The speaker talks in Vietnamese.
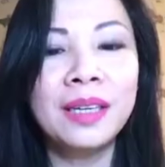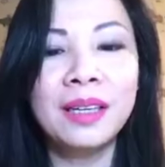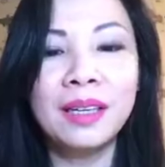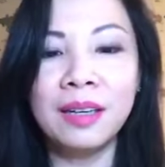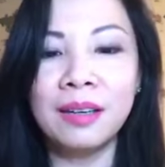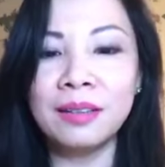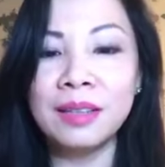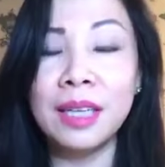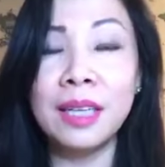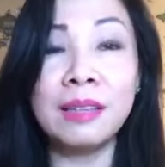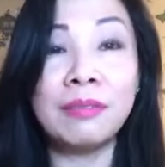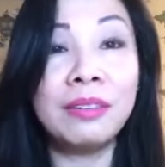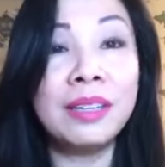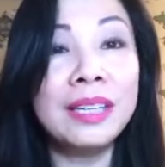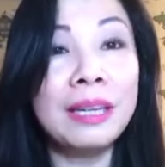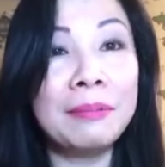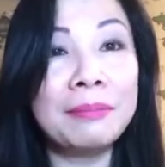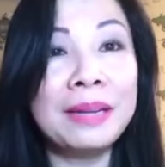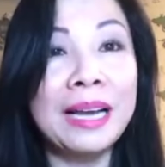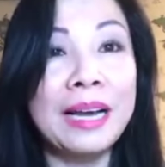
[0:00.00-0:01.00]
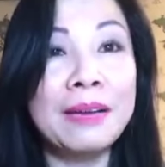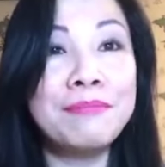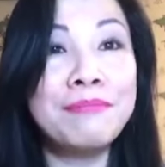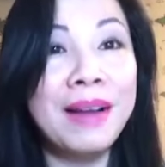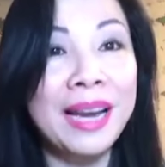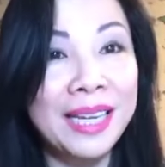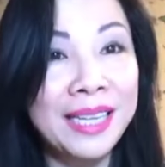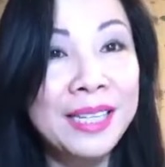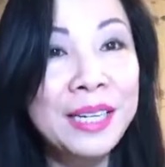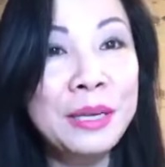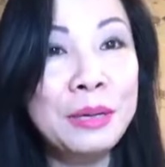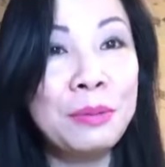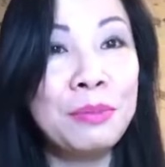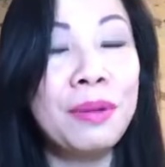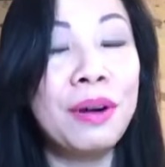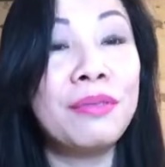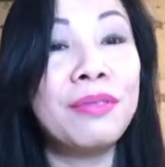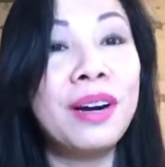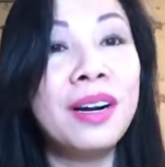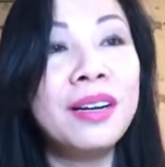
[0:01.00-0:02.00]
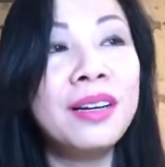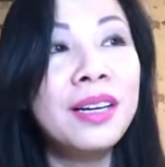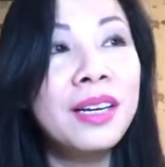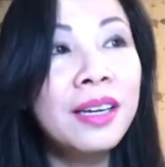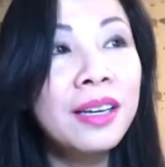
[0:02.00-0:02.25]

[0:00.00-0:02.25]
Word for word: ok vân lặp lại 7 điều mà vân